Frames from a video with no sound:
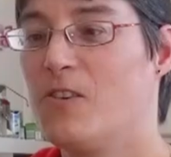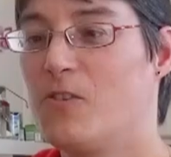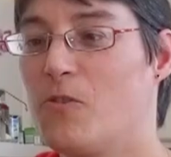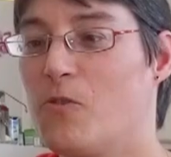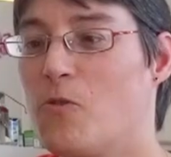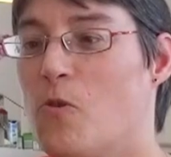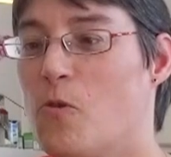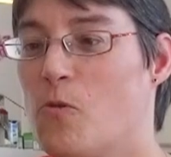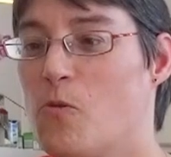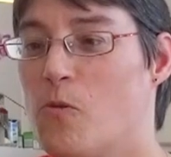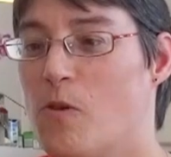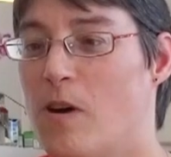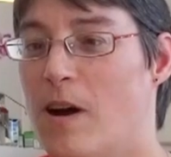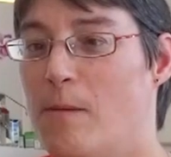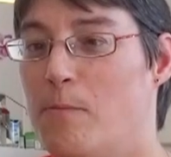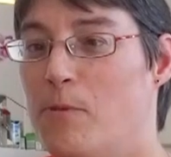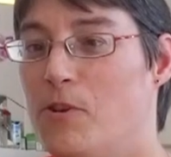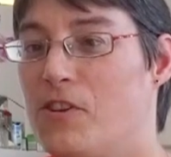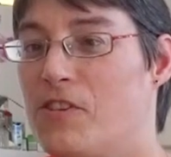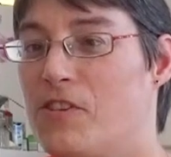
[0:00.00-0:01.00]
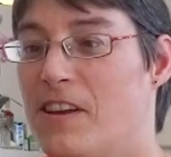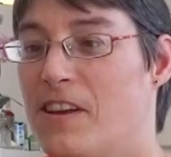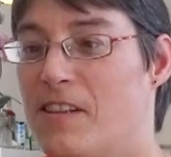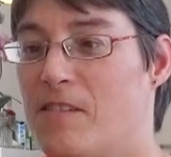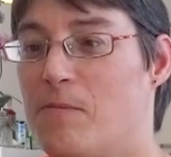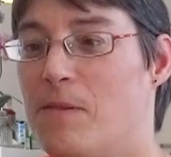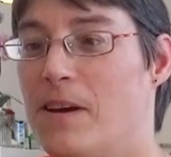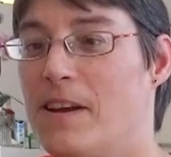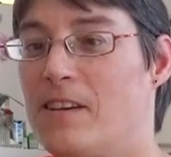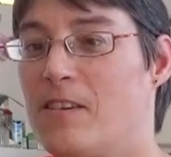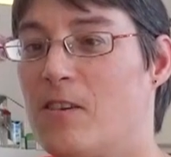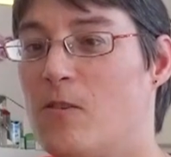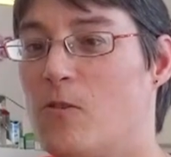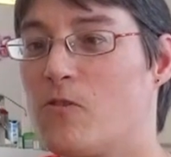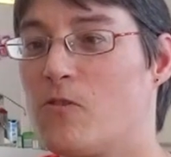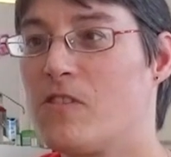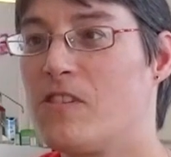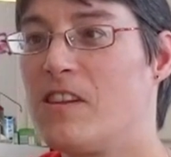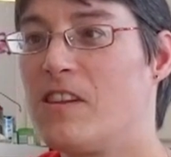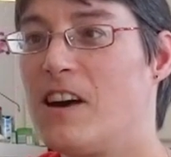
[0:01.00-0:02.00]
Coco habe ich seit
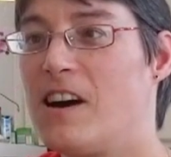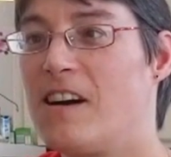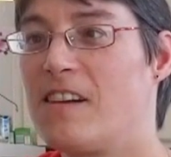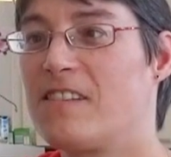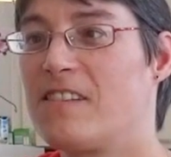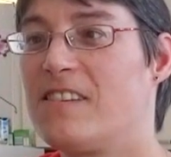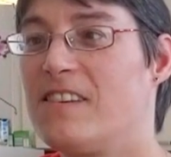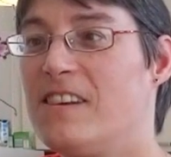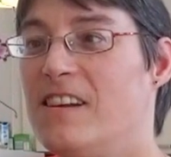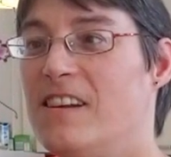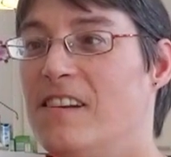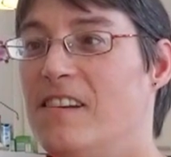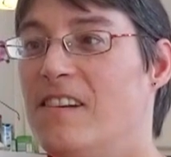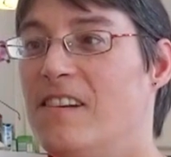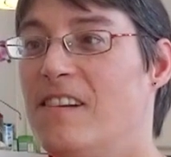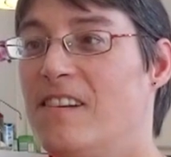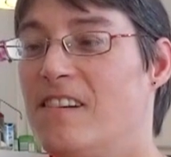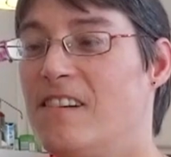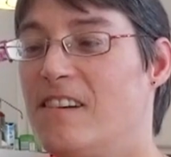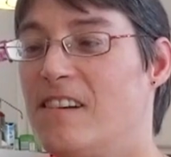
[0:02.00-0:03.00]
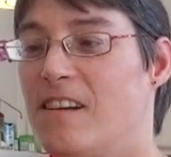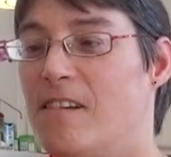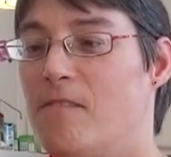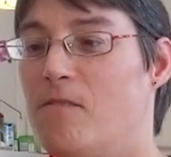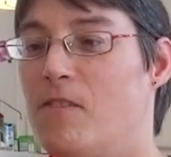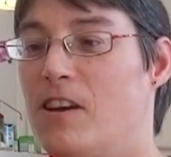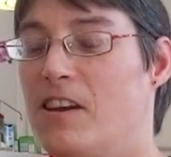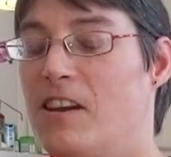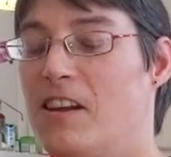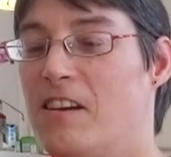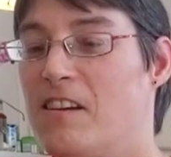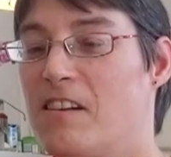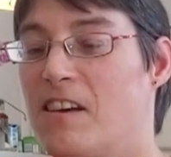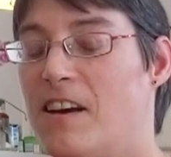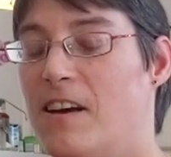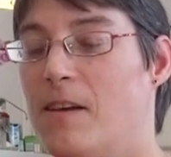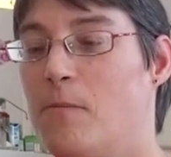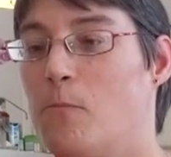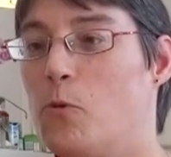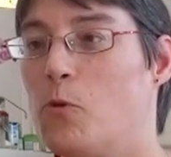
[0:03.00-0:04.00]
2018, da war der
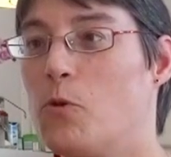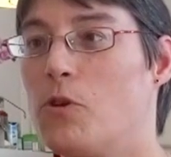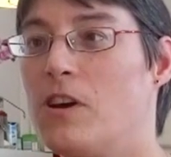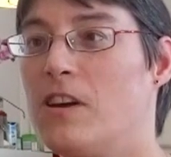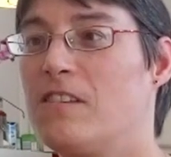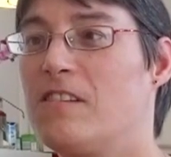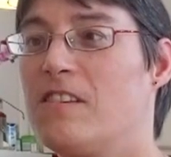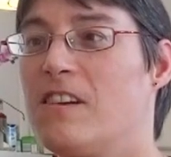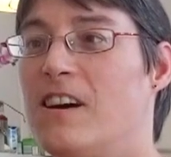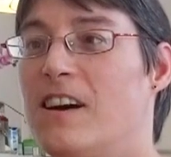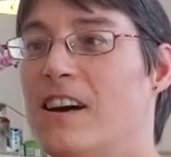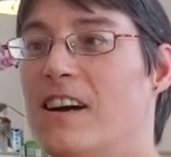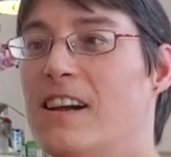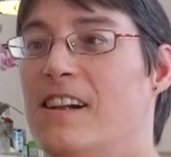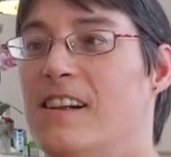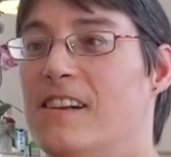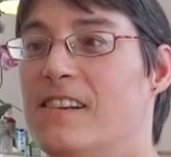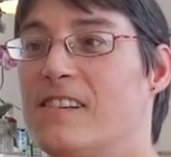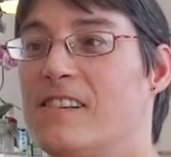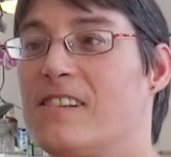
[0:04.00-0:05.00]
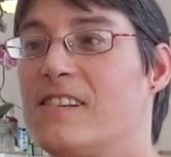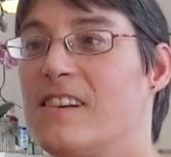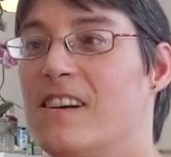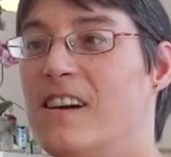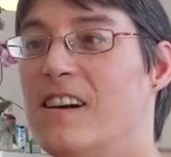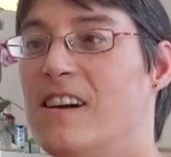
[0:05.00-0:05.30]
drei Monate alt.